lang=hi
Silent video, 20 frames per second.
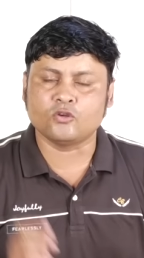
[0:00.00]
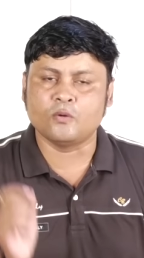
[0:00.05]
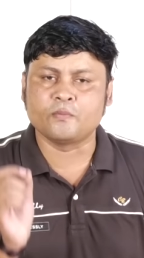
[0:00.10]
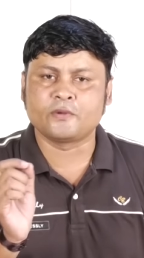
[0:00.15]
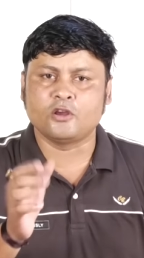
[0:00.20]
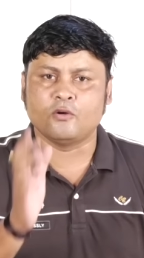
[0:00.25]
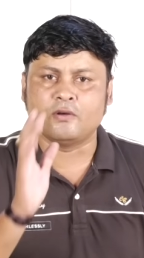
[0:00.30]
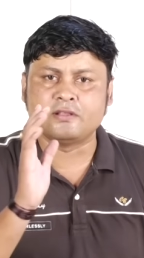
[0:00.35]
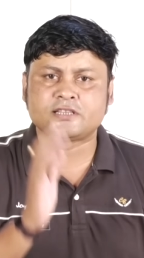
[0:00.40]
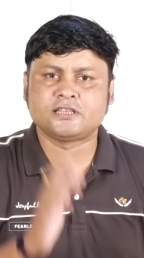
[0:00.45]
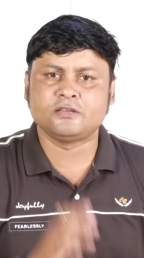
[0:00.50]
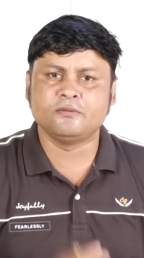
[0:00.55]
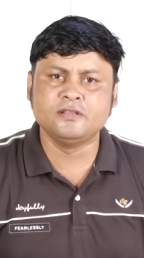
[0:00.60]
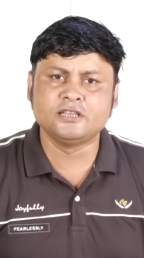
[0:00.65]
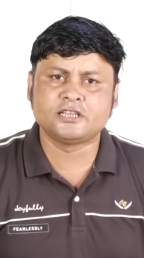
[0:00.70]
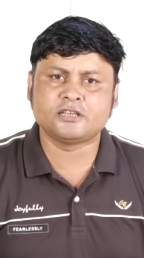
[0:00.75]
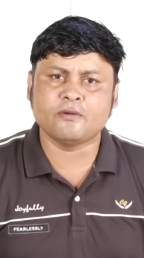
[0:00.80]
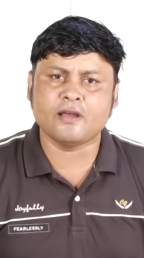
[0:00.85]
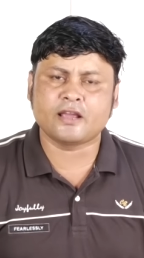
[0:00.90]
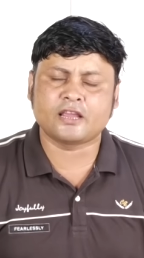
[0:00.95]
तो हम केवल
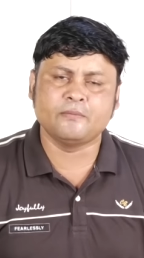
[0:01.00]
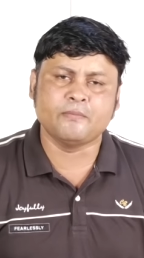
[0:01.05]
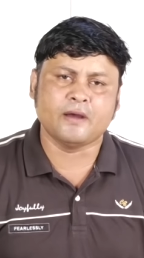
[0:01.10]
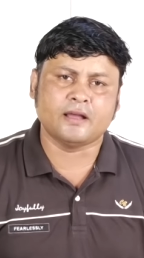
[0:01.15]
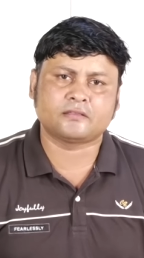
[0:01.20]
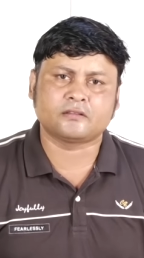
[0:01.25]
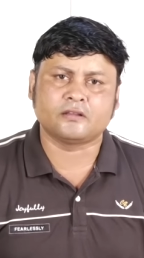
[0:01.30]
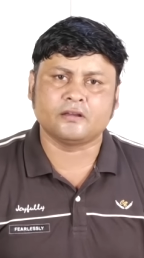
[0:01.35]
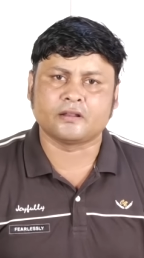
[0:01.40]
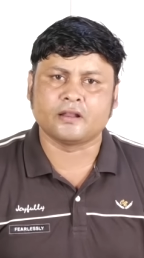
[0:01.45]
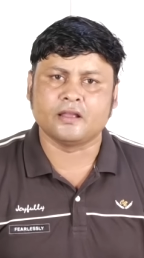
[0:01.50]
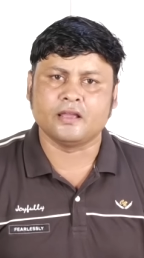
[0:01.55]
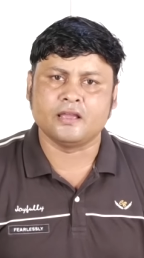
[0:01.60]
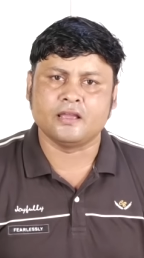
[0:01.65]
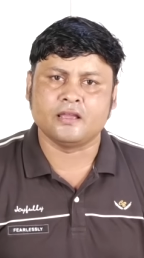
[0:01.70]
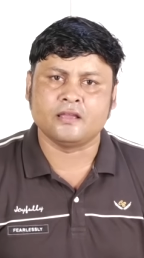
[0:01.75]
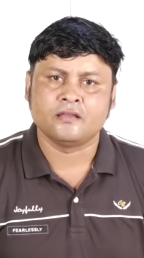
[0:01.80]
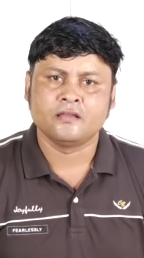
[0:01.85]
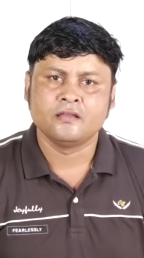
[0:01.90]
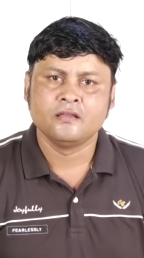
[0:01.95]
सिविल सेवा की बात कर रहे
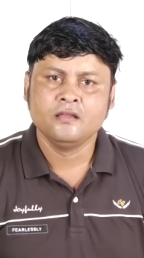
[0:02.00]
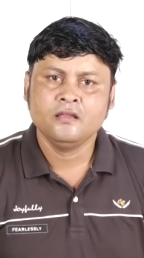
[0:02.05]
हैं